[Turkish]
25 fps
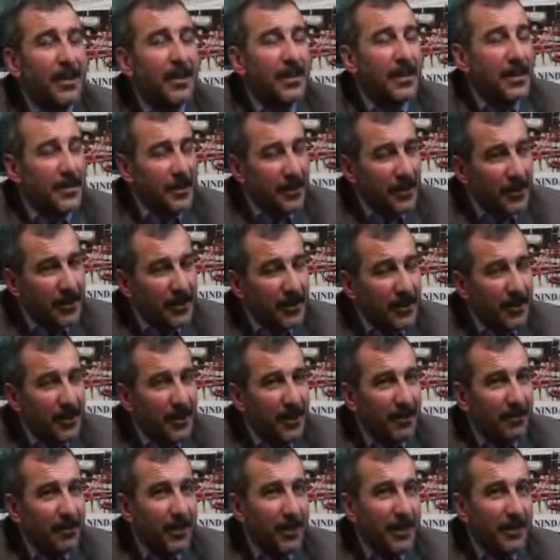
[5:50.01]
da sağlanmış İş
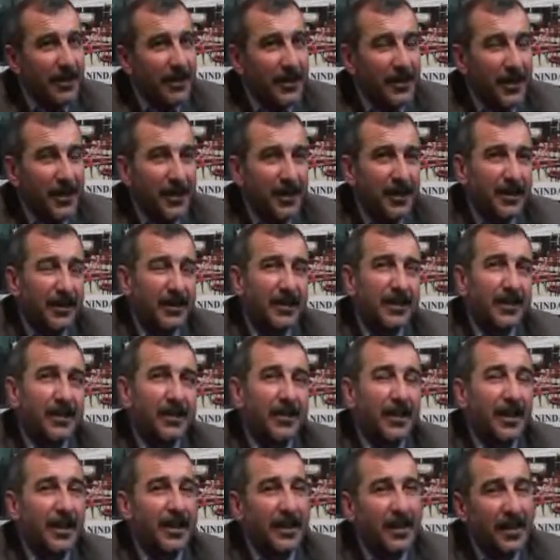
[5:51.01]
istihdamı oldu. artacak,
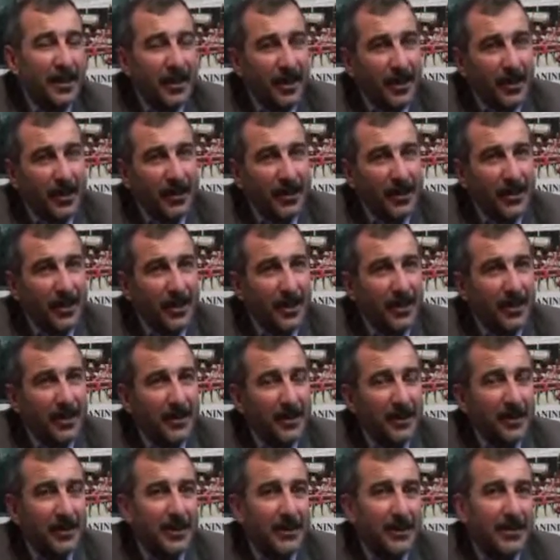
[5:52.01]
kaliten artacak.